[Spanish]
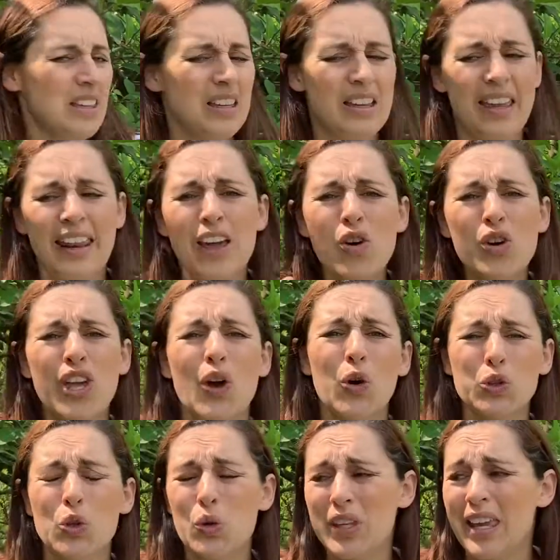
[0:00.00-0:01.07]
Creo que
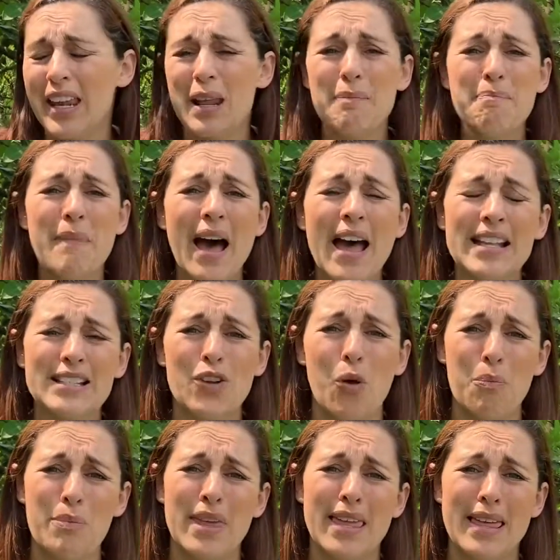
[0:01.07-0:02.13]
Otto quiere más
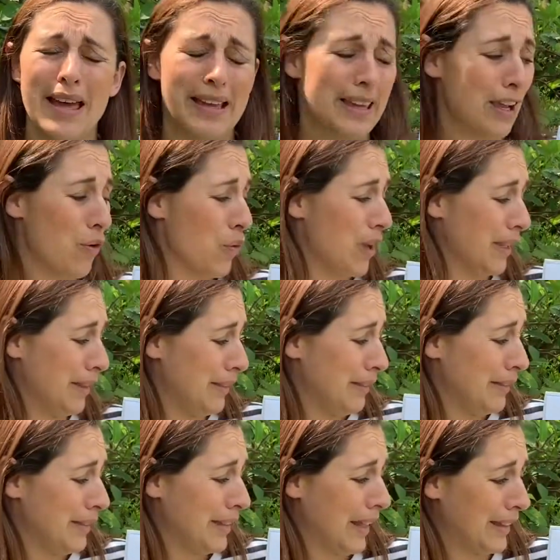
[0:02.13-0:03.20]
comida, creo que,
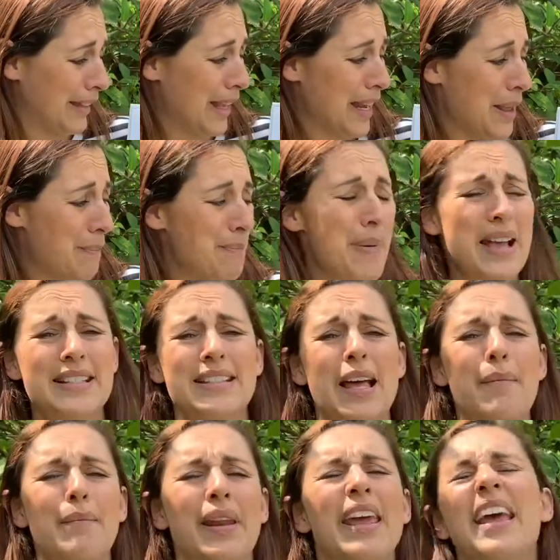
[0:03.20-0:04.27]
que tiene más
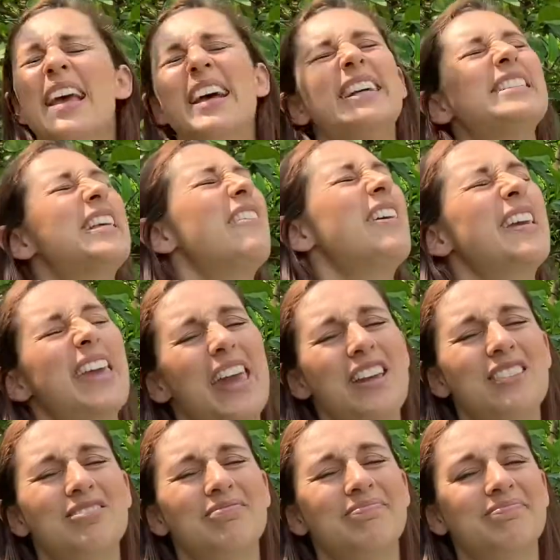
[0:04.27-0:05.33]
hambre. ¿Saben qué?
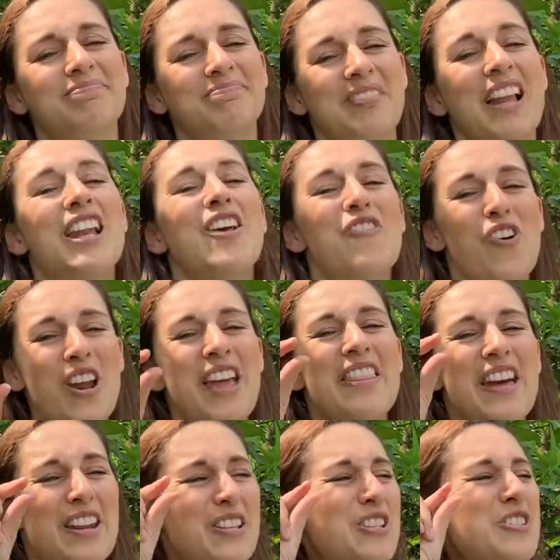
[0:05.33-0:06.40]
Le voy a
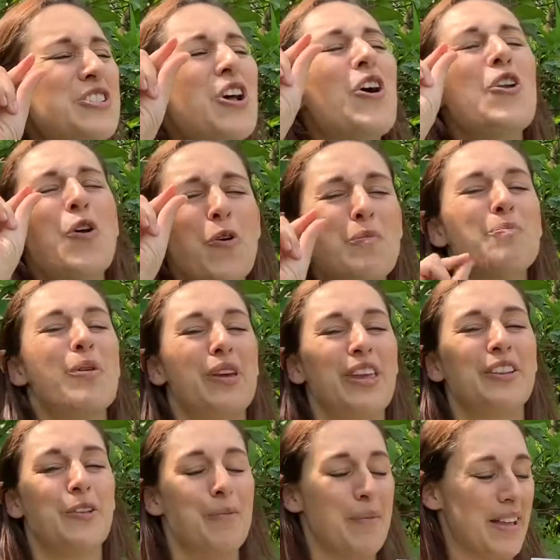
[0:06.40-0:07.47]
dar solo un
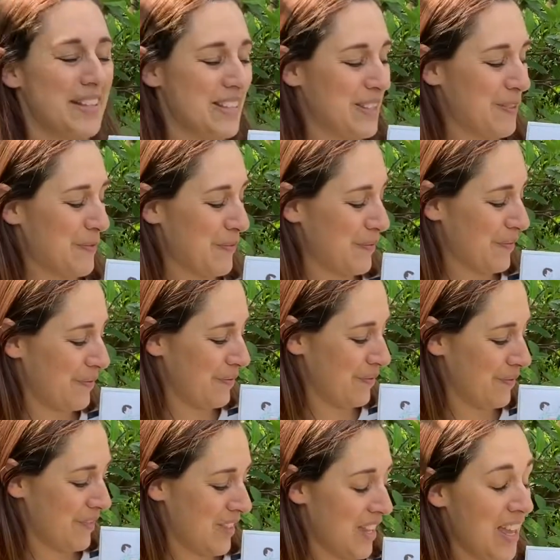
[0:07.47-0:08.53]
poquito más.
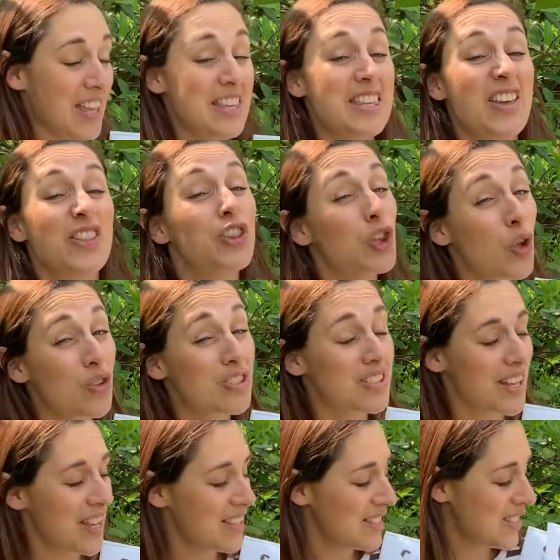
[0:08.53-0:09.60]
Y
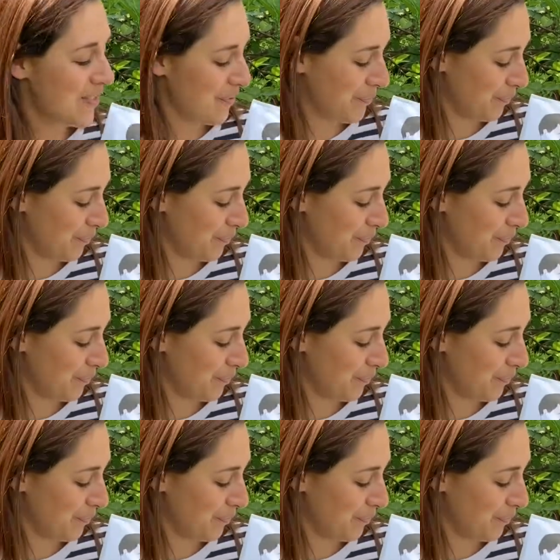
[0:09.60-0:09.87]
entonces,